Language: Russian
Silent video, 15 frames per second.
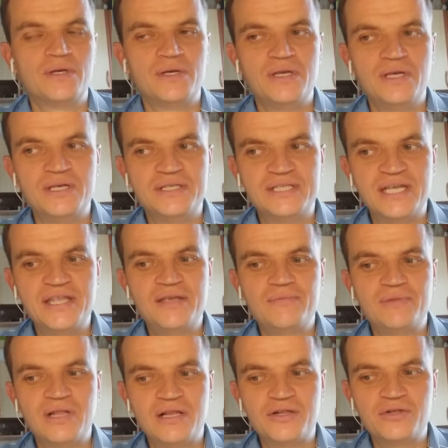И за ним
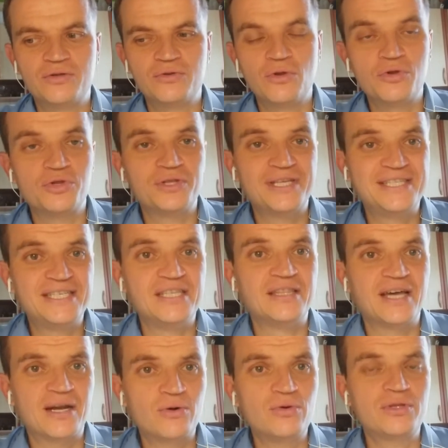должен, должен идти
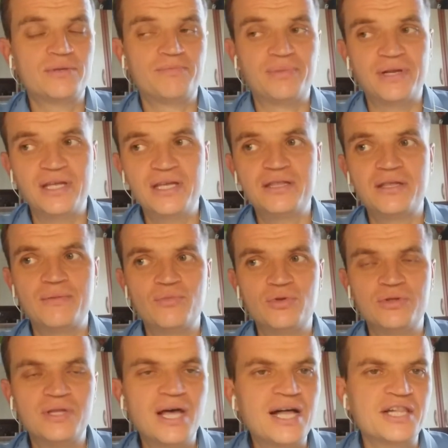народ, при этом
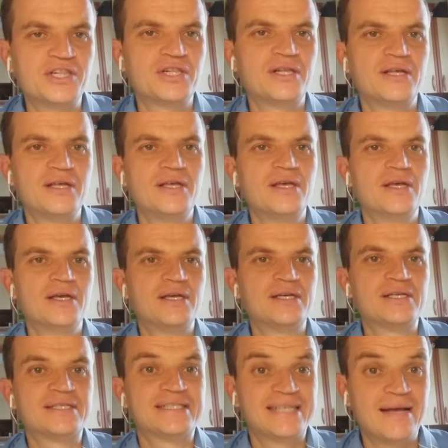он даже –
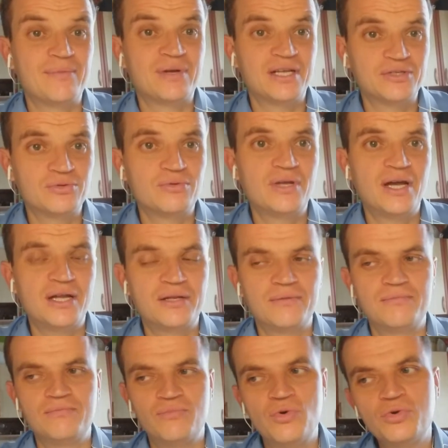сам государь
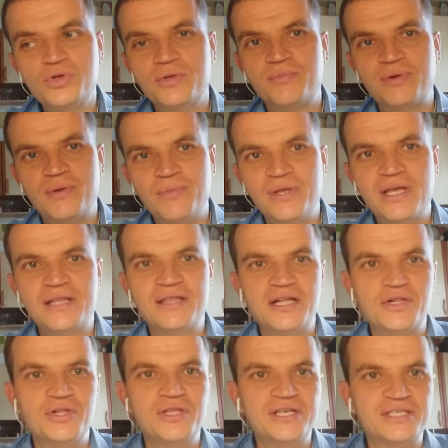может применять
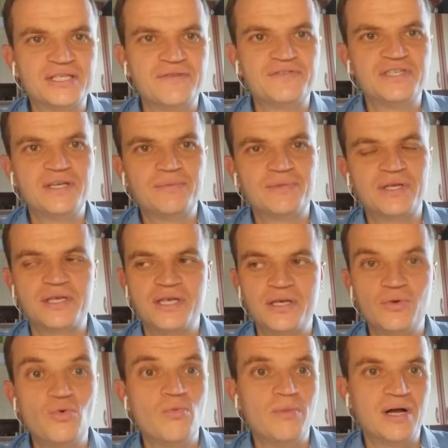даже не совсем такие
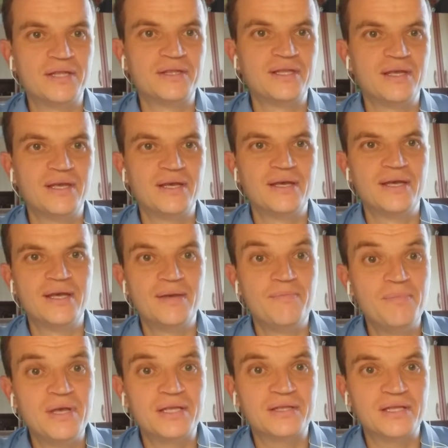гуманные
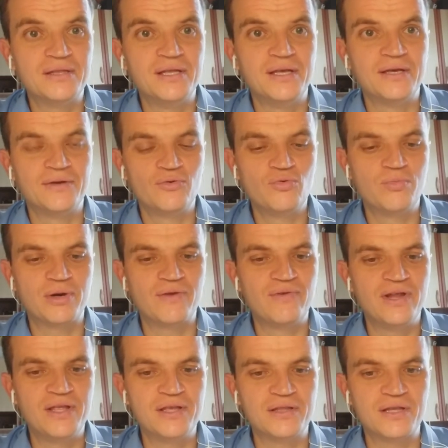методы
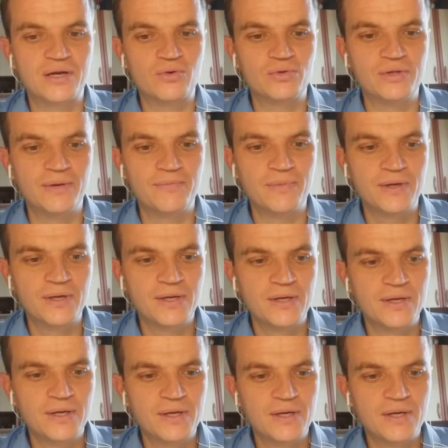управления народом.
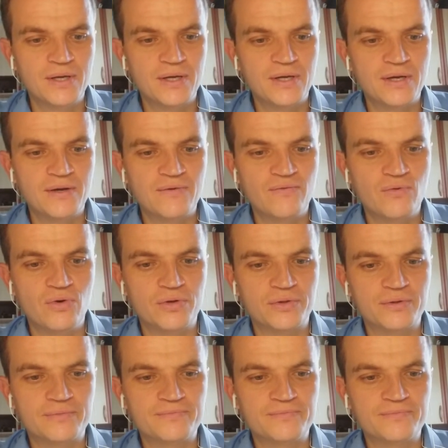Вот.